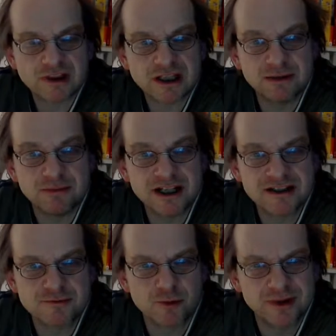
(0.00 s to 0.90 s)
Im
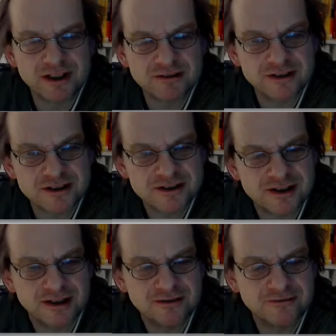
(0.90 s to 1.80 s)
ersten Moment
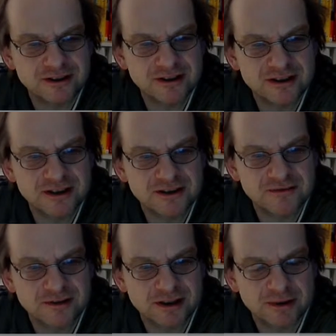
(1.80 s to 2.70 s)
interessant fand ich,
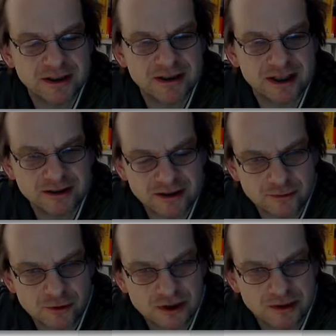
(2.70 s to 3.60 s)
weil bei den anderen
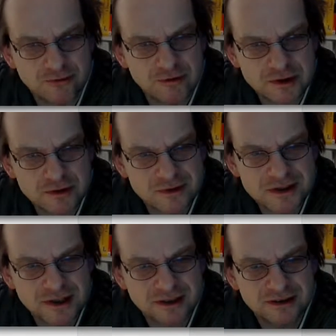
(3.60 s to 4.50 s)
Programmen, wo wir
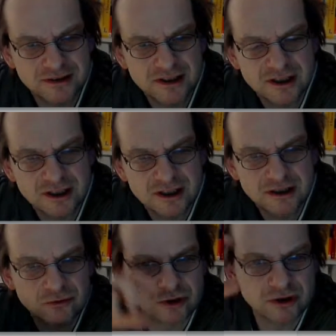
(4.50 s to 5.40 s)
sowas hatten,
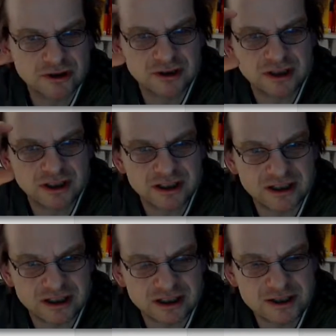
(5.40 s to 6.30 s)
wurden
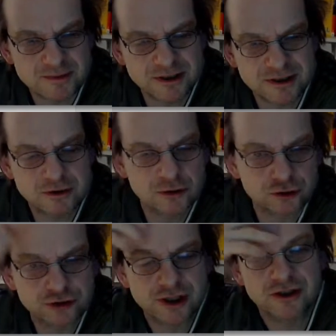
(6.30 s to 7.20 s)
erstmal die
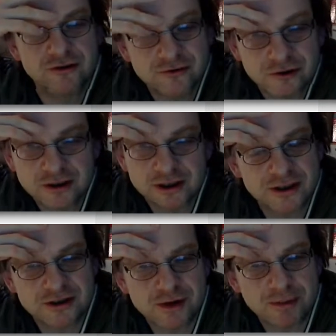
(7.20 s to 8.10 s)
Zustände von den,
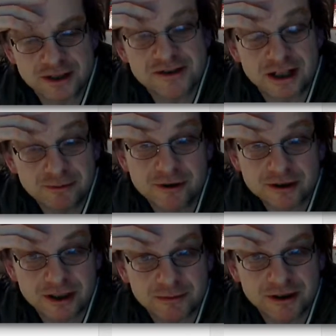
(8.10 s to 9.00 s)
das war bei diesen Ampeln
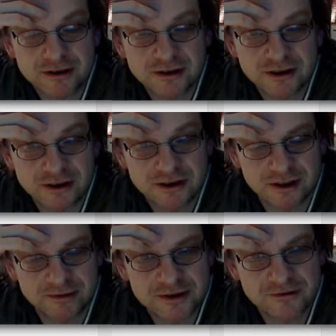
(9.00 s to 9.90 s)
damit, äh, teilweise